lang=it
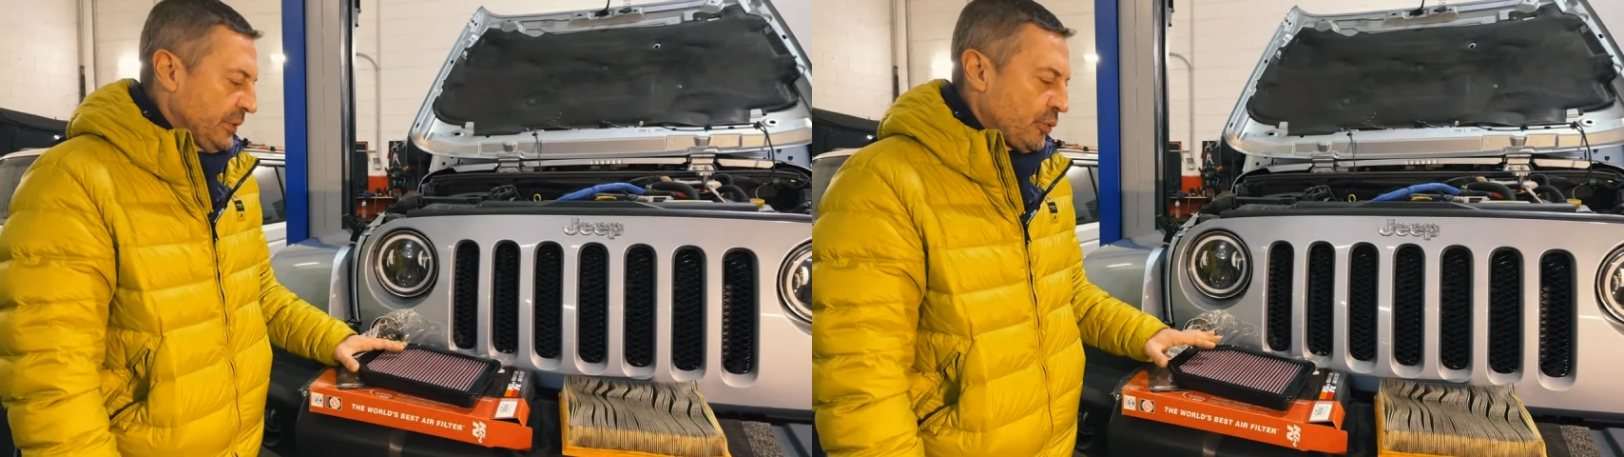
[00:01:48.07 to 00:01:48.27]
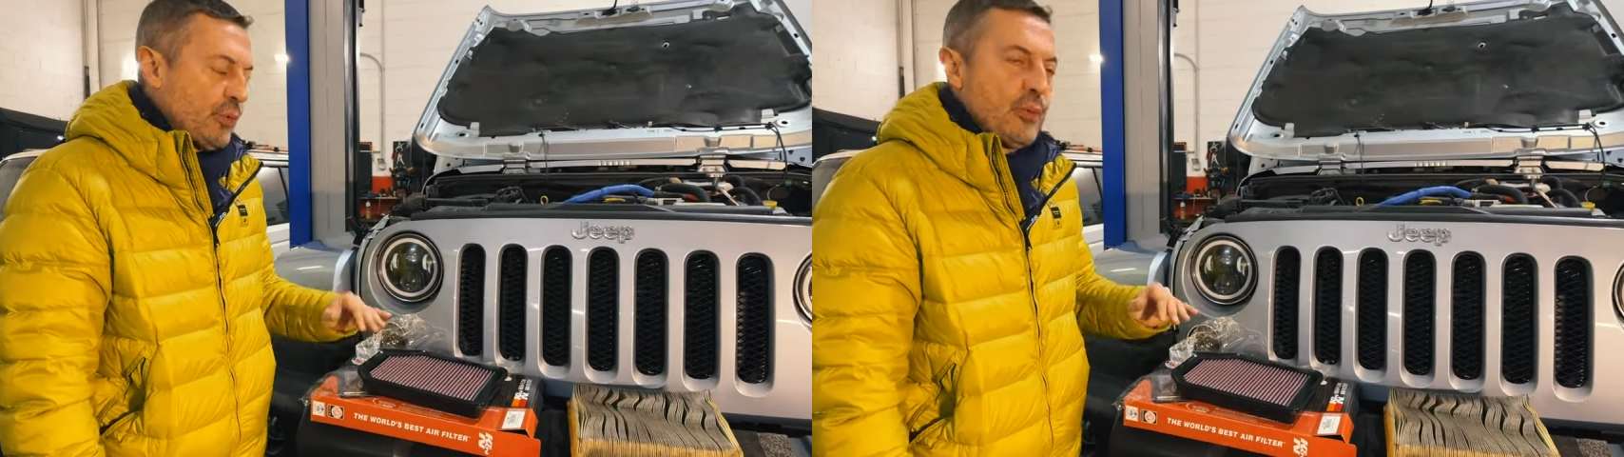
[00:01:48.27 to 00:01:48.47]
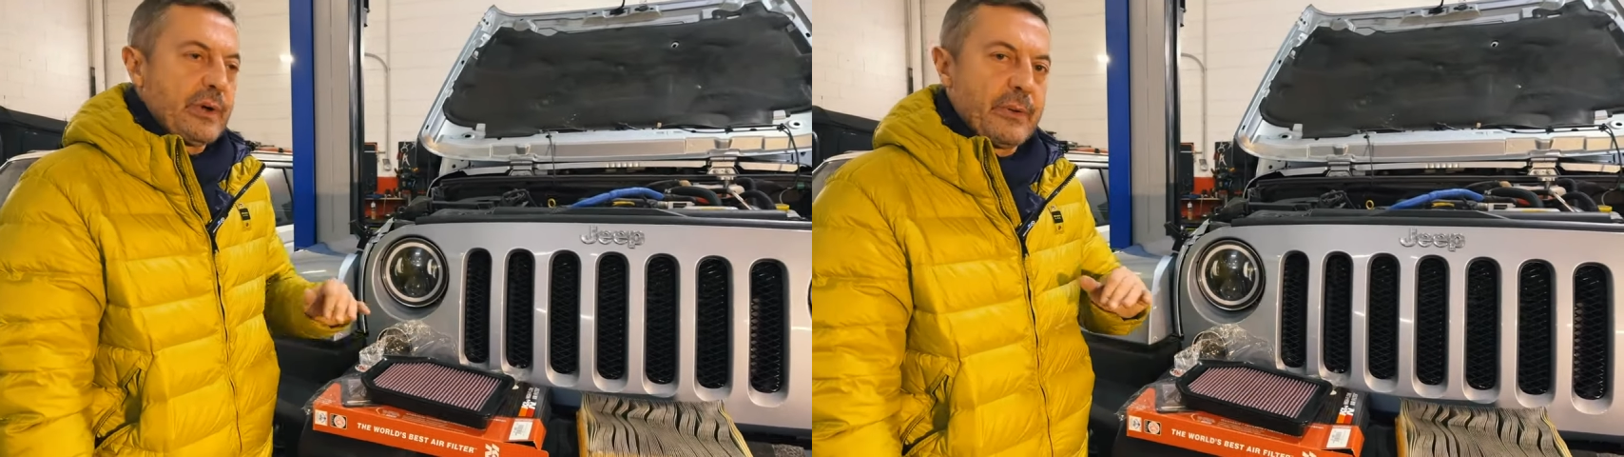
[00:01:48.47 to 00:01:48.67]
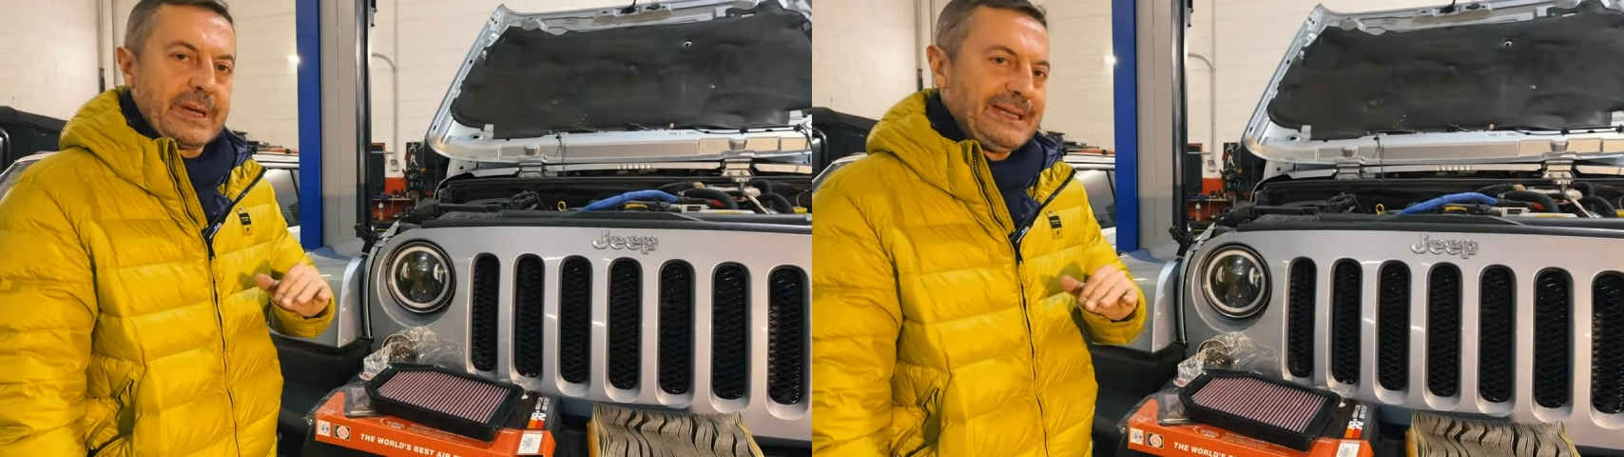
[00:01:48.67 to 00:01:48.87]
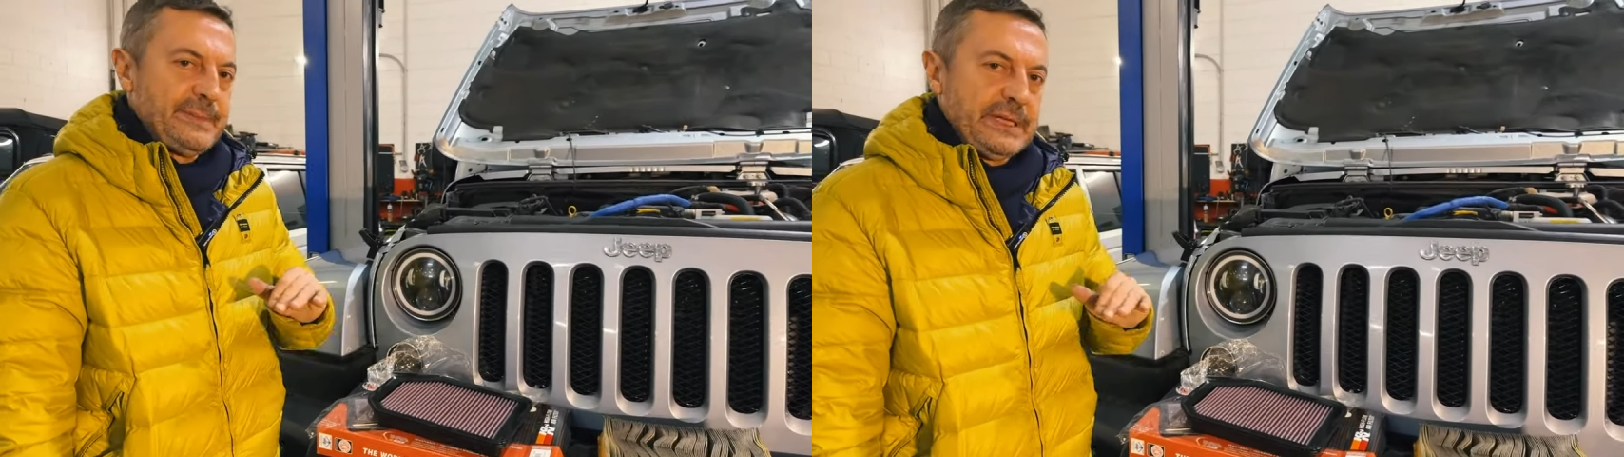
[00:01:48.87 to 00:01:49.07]
o comunque ha un
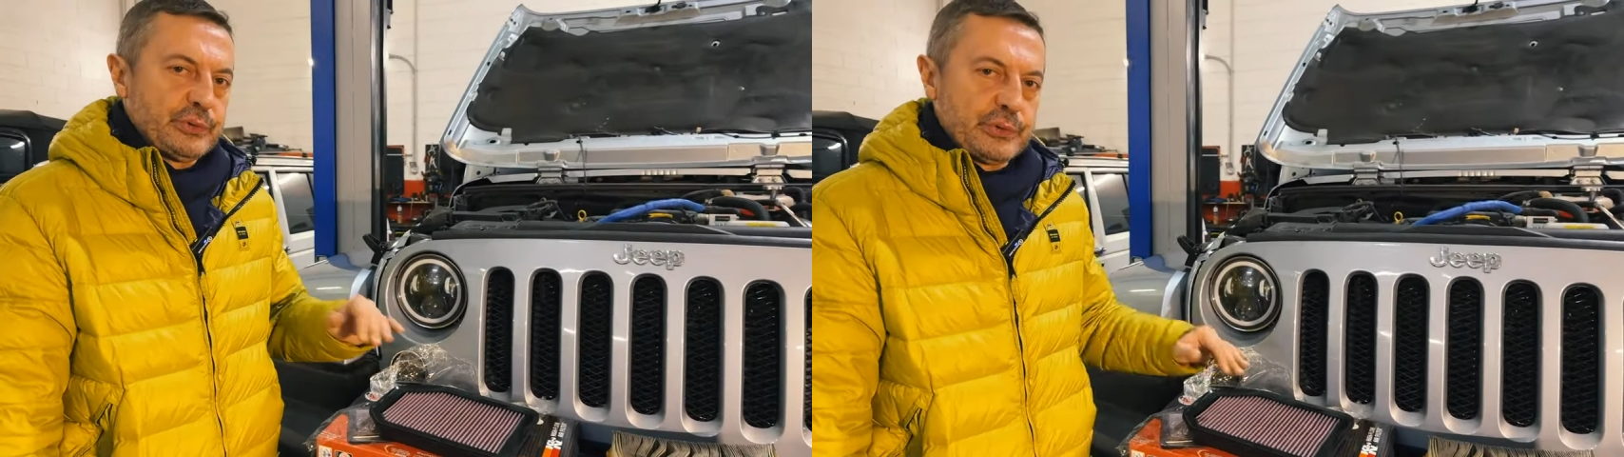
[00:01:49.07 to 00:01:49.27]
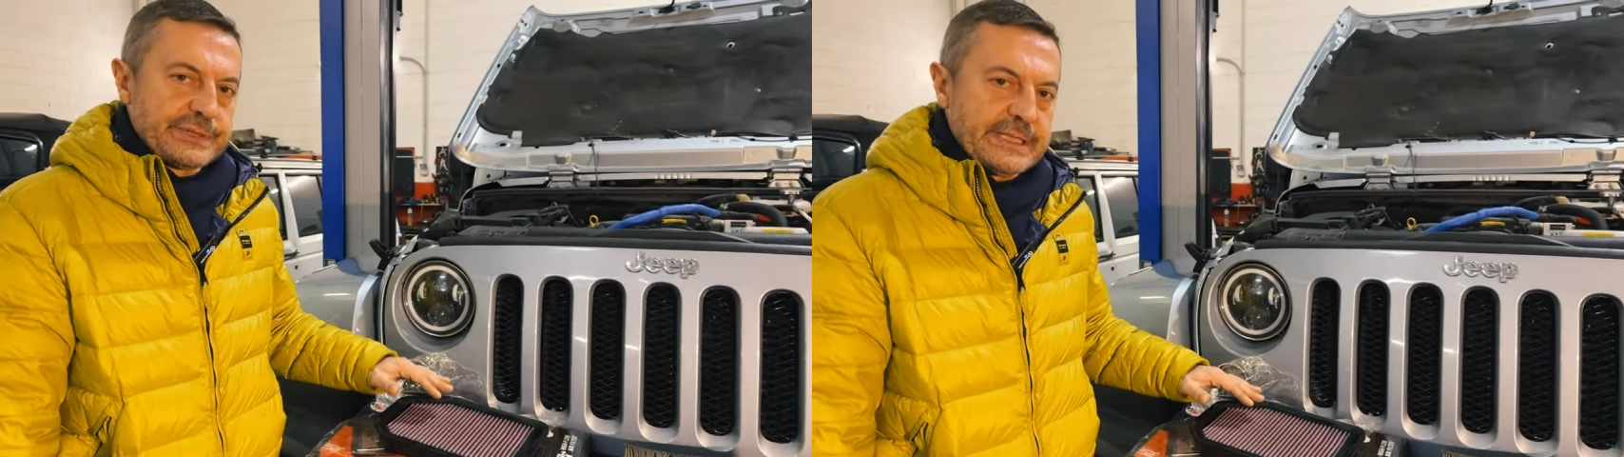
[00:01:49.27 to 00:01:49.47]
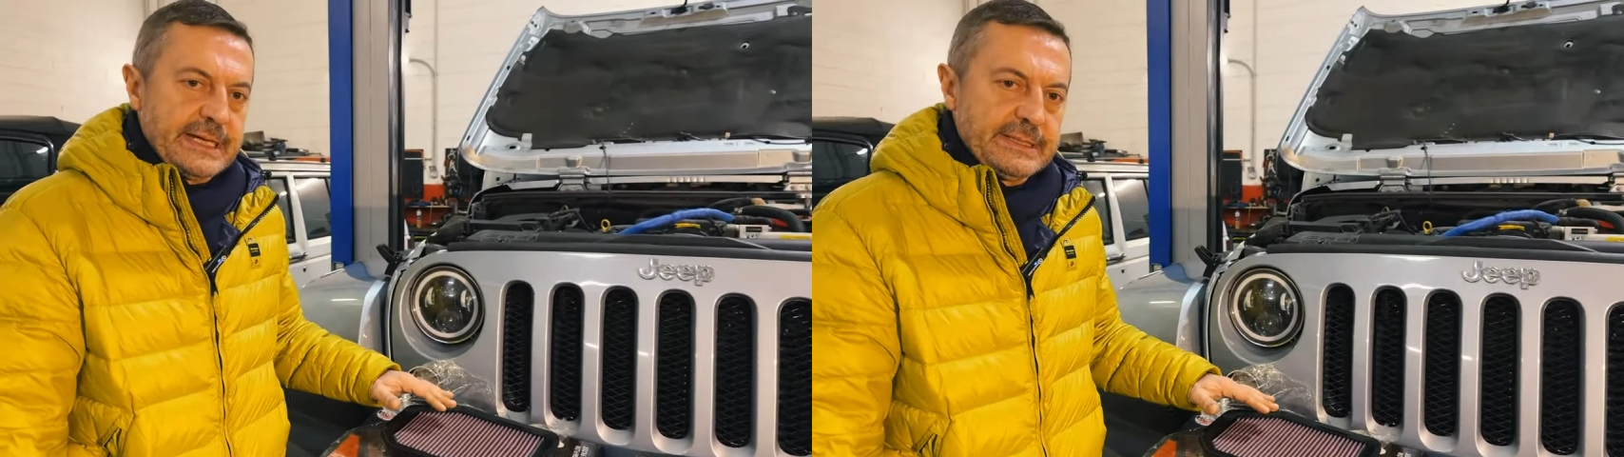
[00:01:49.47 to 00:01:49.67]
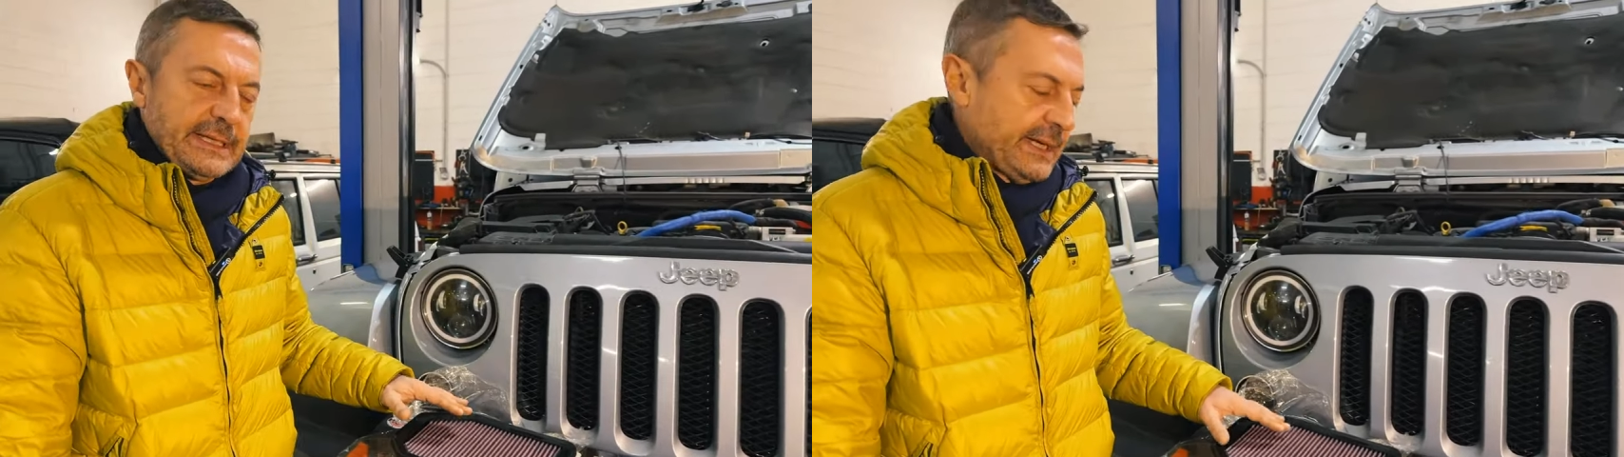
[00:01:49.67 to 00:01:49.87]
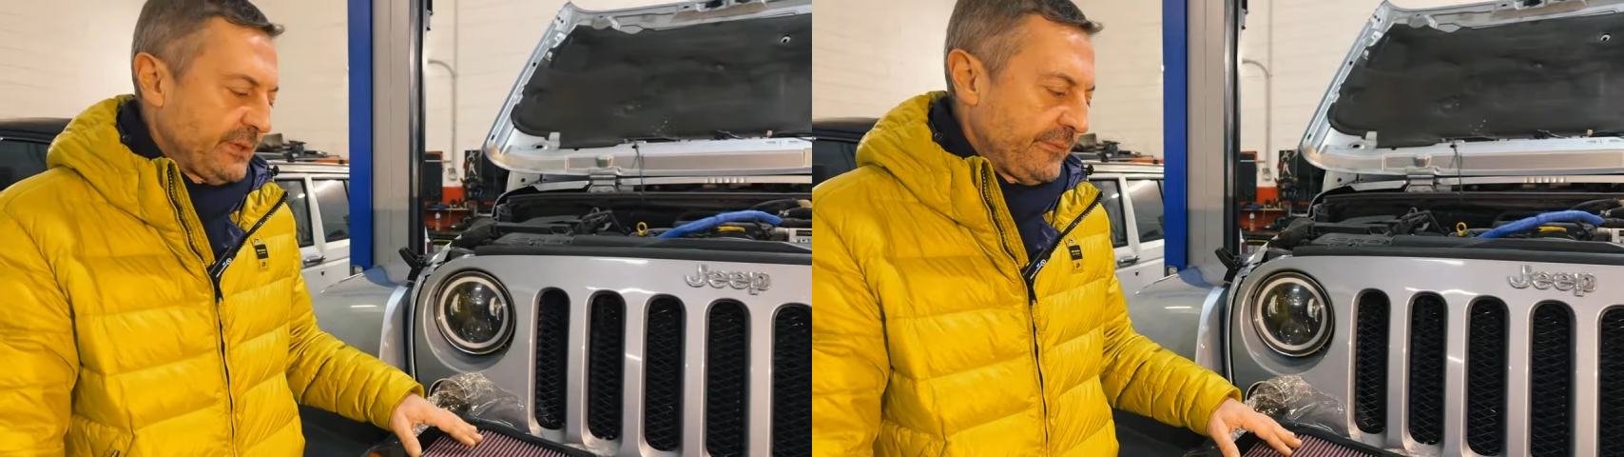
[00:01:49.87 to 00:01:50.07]
rendimento
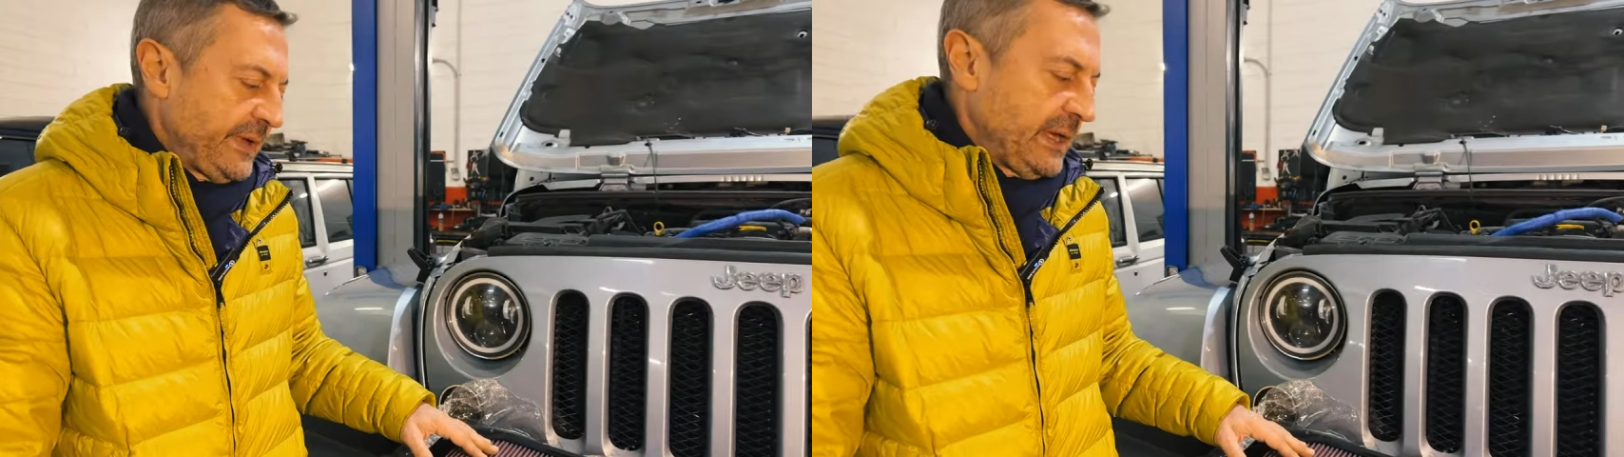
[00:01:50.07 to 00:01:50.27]
costante che non viene